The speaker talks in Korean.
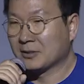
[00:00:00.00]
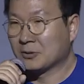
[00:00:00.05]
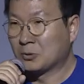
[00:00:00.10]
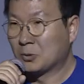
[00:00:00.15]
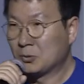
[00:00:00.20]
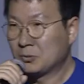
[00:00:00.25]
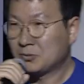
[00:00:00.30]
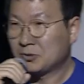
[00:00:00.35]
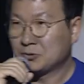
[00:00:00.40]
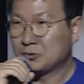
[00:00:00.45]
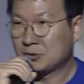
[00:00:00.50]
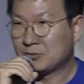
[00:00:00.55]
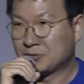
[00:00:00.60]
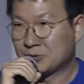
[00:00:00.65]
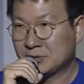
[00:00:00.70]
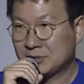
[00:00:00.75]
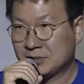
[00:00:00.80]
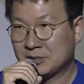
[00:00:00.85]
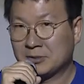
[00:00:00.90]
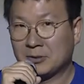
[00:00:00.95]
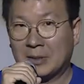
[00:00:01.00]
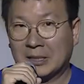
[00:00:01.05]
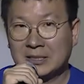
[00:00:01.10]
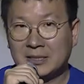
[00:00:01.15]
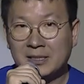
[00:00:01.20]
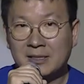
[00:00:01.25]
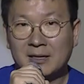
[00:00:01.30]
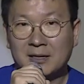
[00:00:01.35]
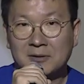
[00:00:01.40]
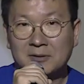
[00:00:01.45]
Don't b u 처럼 많이
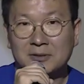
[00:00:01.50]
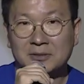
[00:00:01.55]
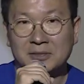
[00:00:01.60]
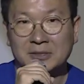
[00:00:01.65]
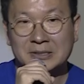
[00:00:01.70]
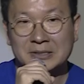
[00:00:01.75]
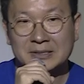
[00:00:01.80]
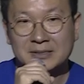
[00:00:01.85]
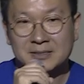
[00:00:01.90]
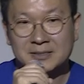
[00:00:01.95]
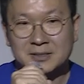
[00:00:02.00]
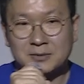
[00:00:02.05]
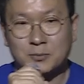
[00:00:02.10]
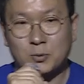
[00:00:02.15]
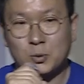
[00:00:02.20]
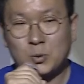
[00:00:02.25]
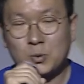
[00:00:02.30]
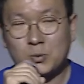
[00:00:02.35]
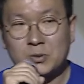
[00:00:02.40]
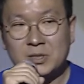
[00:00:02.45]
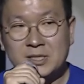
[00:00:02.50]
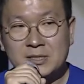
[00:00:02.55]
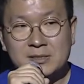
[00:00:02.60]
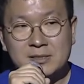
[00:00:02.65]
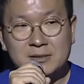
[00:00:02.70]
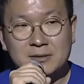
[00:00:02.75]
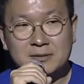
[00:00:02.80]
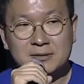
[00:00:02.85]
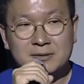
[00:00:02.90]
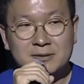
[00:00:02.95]
얘기를 하거든요. 그래서 보통
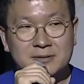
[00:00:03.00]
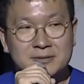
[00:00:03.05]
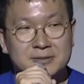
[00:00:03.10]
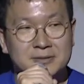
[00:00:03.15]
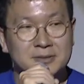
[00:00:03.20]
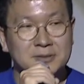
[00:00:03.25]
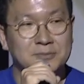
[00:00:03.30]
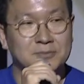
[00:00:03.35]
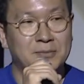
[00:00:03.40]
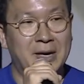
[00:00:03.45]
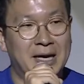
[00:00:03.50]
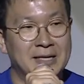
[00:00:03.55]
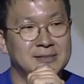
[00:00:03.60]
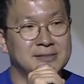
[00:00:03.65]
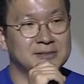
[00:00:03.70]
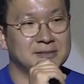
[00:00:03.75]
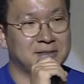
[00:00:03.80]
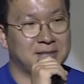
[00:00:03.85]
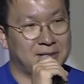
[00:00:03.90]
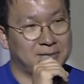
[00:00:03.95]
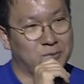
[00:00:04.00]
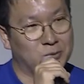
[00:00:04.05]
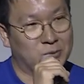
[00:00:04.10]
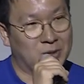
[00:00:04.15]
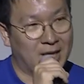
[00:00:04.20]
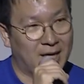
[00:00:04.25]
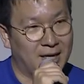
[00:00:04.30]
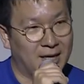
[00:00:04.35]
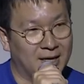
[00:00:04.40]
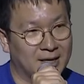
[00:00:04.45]
인연을 맺을
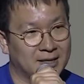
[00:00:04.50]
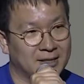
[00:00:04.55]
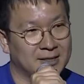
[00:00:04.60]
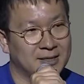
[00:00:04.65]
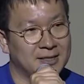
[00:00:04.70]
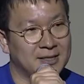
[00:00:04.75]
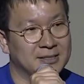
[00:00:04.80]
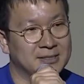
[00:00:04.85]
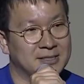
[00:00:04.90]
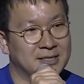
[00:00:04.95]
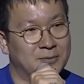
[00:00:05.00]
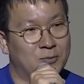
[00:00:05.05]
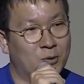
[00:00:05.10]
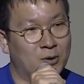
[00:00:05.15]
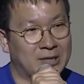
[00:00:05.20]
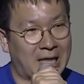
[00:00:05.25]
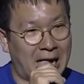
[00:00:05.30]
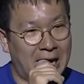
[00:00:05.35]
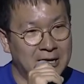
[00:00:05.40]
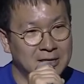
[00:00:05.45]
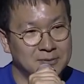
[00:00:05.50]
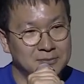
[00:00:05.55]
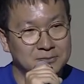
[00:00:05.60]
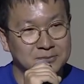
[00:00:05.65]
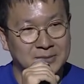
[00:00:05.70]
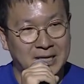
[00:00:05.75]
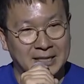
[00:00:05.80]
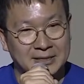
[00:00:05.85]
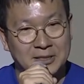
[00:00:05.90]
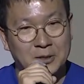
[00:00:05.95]
때보다 이제 뭔가 다음
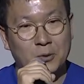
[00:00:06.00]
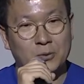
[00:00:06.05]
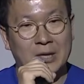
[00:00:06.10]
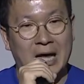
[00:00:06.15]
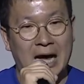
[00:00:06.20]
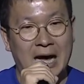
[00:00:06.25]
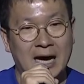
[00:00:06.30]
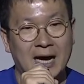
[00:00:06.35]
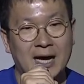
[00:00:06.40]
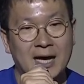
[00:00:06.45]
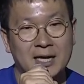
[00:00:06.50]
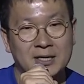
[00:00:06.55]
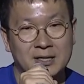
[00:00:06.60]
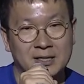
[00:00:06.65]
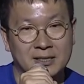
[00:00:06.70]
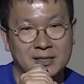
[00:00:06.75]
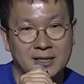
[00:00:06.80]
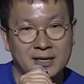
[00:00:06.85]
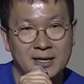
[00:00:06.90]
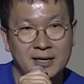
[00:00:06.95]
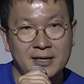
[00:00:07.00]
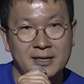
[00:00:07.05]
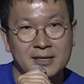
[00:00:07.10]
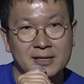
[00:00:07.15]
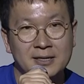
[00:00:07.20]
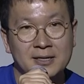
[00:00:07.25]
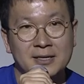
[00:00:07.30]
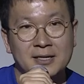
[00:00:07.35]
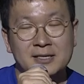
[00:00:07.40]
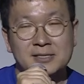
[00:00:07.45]
단계로 나아가야 될 때
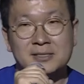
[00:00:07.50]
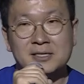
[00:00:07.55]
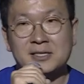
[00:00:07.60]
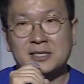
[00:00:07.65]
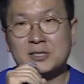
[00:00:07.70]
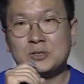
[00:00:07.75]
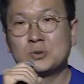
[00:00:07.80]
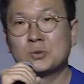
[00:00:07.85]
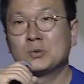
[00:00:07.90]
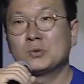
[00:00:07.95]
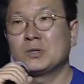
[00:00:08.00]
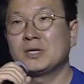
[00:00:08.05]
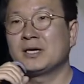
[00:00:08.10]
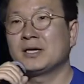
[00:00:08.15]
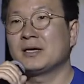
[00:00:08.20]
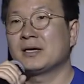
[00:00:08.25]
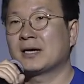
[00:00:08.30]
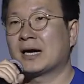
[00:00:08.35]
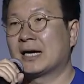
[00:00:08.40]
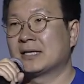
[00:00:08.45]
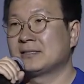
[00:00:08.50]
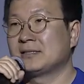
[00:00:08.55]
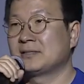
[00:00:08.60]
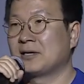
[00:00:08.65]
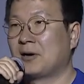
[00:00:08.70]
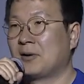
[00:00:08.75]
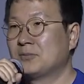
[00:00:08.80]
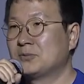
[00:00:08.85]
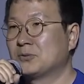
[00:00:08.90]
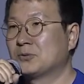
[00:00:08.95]
이제 기존에 같이
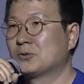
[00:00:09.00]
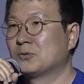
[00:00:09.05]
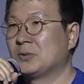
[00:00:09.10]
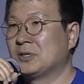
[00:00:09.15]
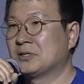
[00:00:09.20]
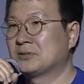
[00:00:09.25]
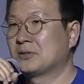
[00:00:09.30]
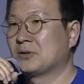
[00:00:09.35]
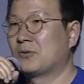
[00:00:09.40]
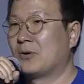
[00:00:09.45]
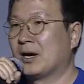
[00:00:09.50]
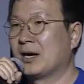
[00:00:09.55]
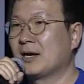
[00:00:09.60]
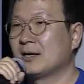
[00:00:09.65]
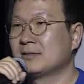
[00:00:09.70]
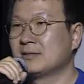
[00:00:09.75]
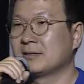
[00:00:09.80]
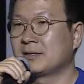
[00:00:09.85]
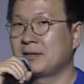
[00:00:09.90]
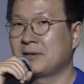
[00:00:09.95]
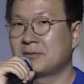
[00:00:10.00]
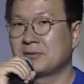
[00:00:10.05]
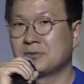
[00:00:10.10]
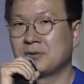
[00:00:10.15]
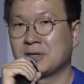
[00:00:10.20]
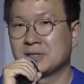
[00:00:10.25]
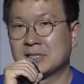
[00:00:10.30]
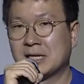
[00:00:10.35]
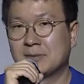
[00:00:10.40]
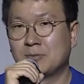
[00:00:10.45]
사업적으로 맺었던 관계들의 케어를
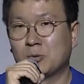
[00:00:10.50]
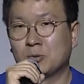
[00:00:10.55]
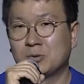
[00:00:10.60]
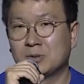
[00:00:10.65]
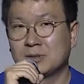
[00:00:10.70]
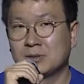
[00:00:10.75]
되게 잘못